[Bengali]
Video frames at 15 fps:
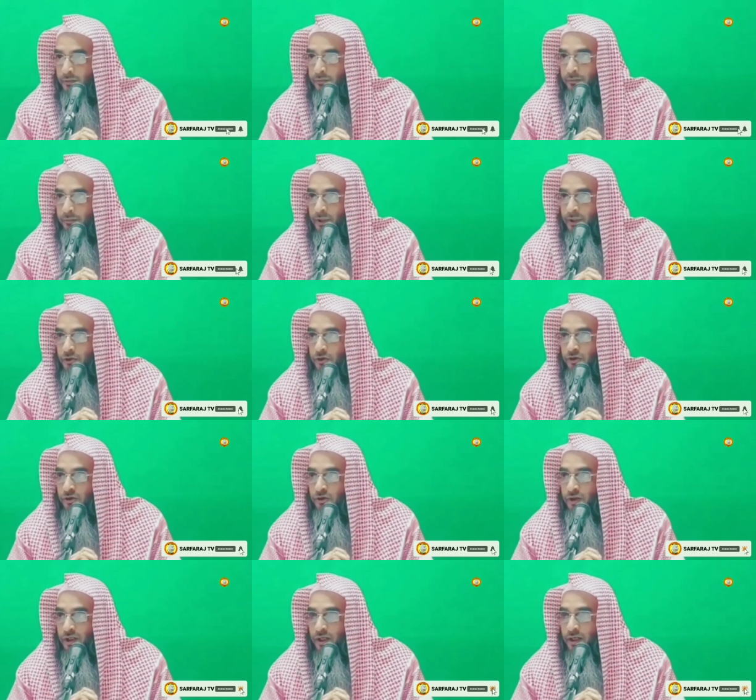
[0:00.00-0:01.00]
পেছন
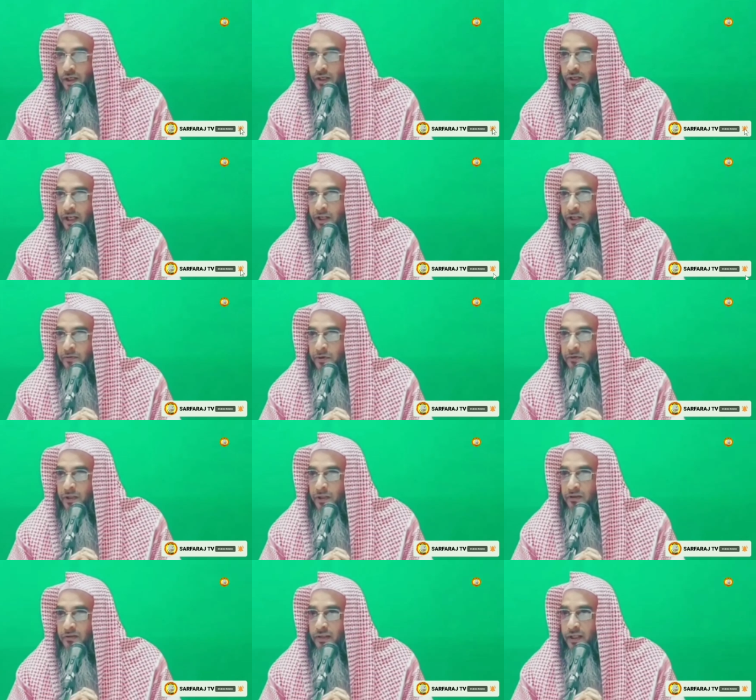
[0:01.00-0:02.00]
দিকে ডানে
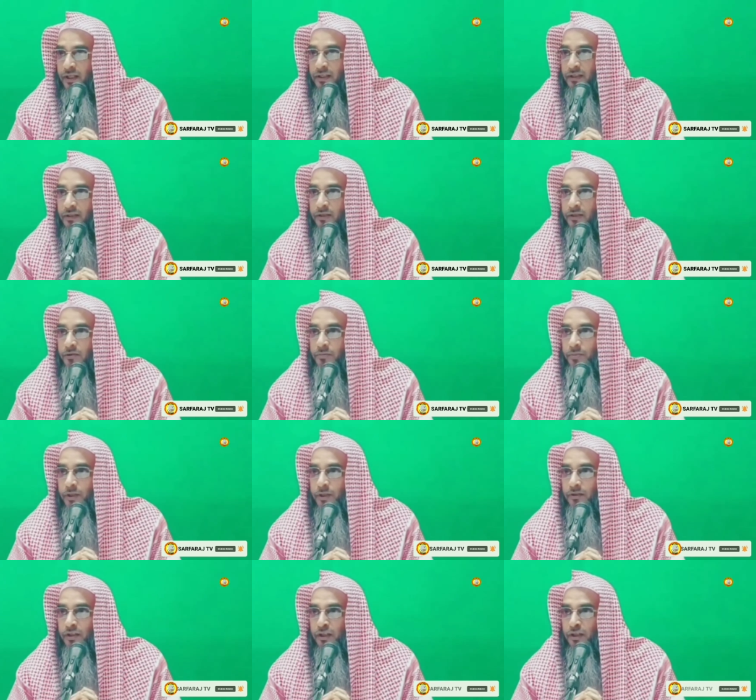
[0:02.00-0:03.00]
বামে দেখতেও
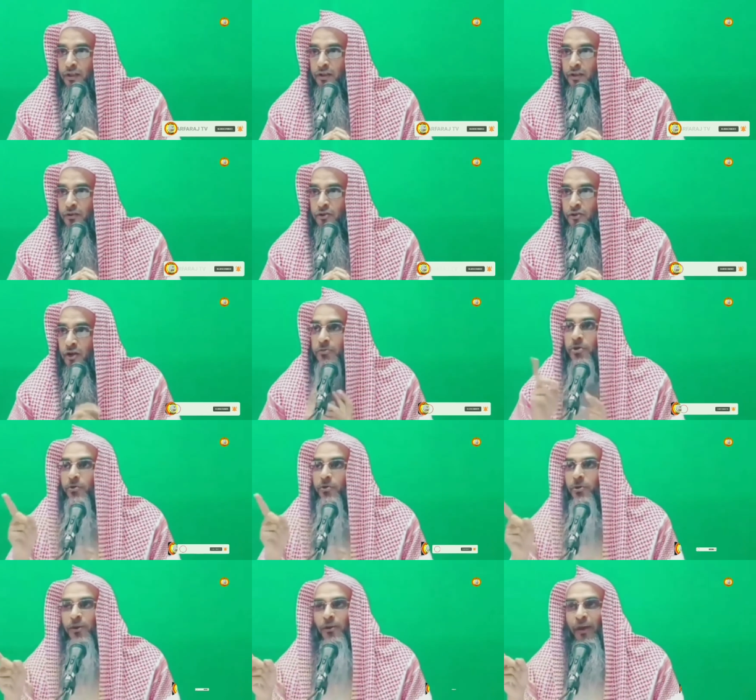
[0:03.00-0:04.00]
পেতেন সব
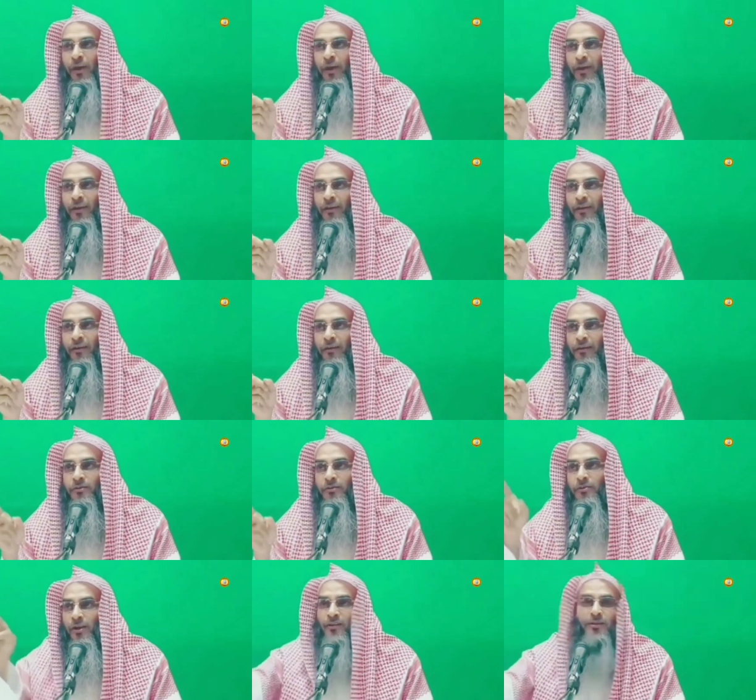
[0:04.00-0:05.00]
সময় নয়
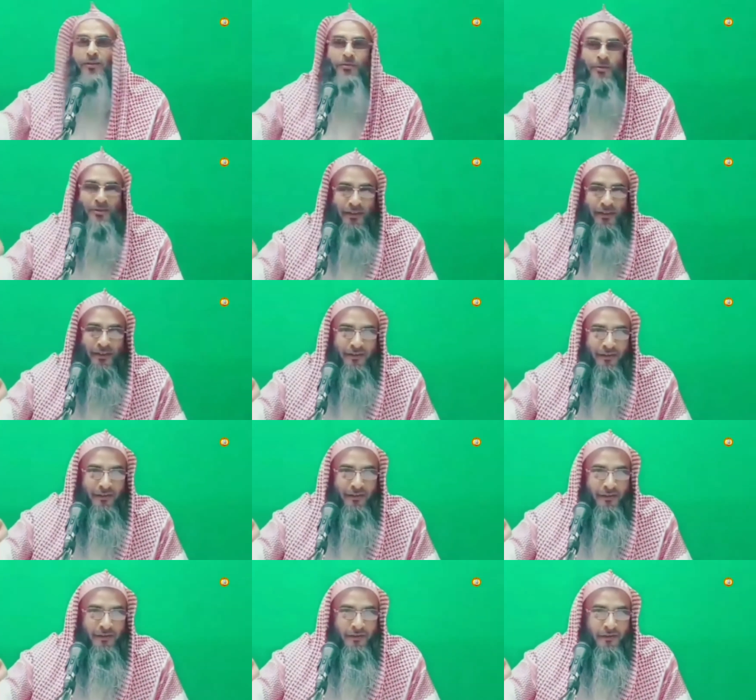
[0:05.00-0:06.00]
সলাত অবস্থায়
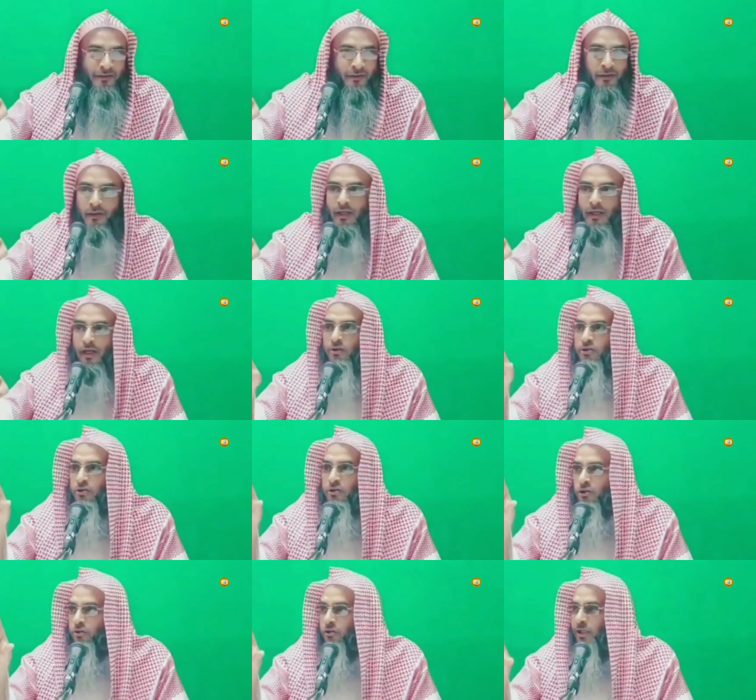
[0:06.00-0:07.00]
কারণ
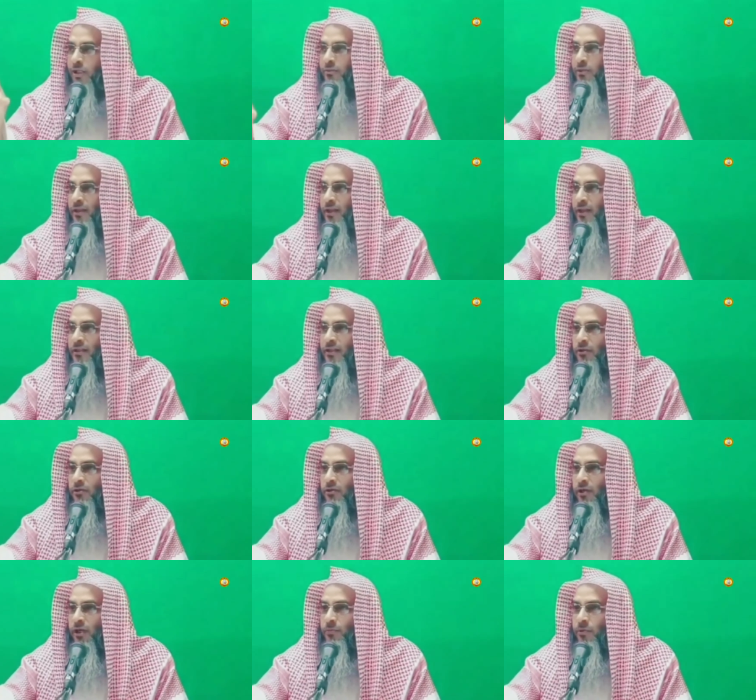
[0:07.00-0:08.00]
যতটা আমাদের কাছে
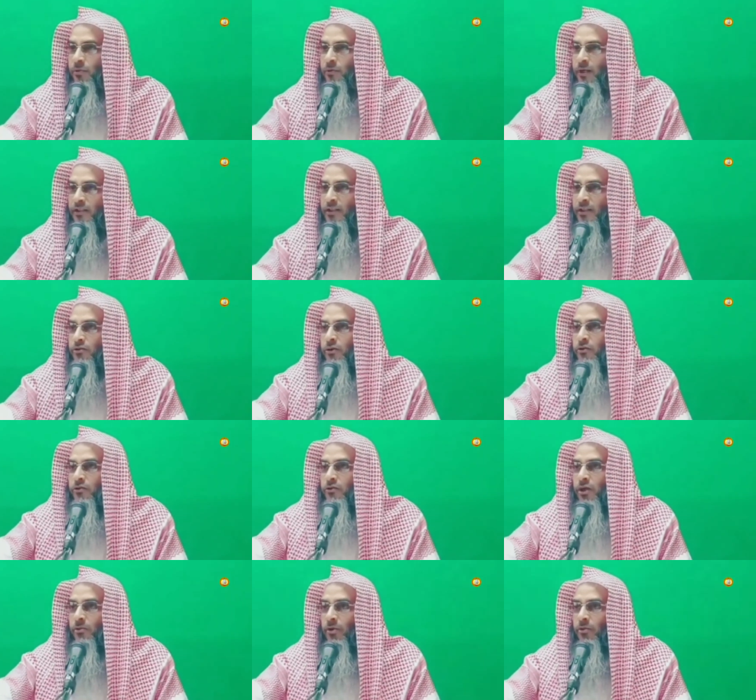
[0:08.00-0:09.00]
দলিল প্রমাণ আছে
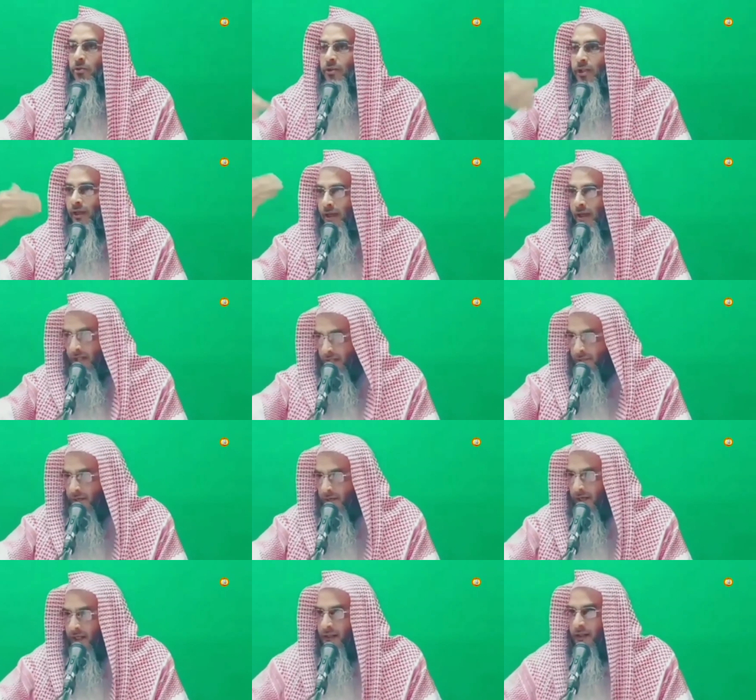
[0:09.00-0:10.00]
ততটা বলবো তার আগে
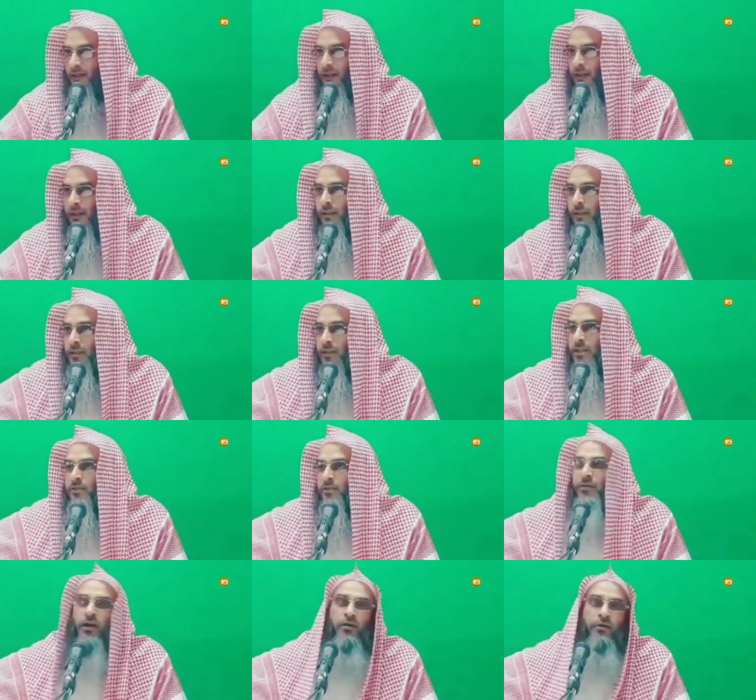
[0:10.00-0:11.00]
বাড়লে
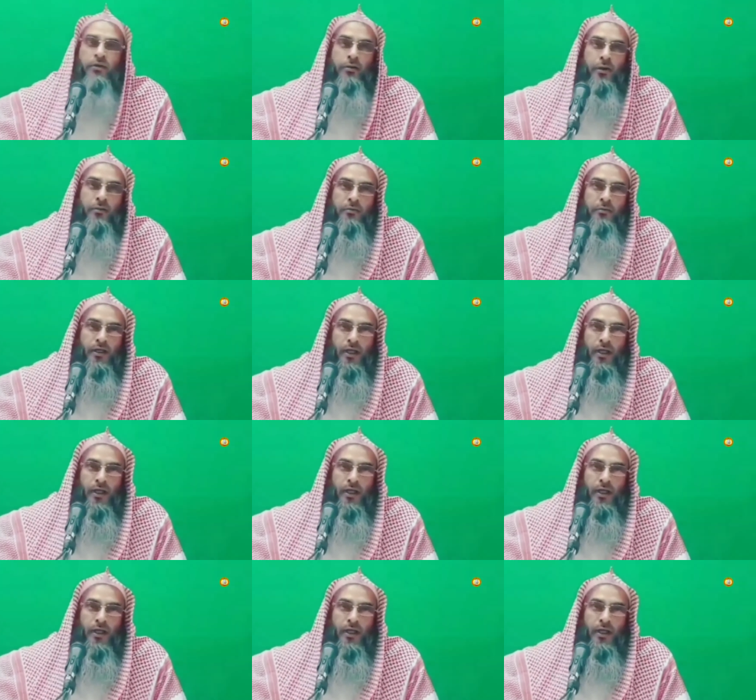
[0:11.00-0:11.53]
সীমা লঙ্ঘন হবে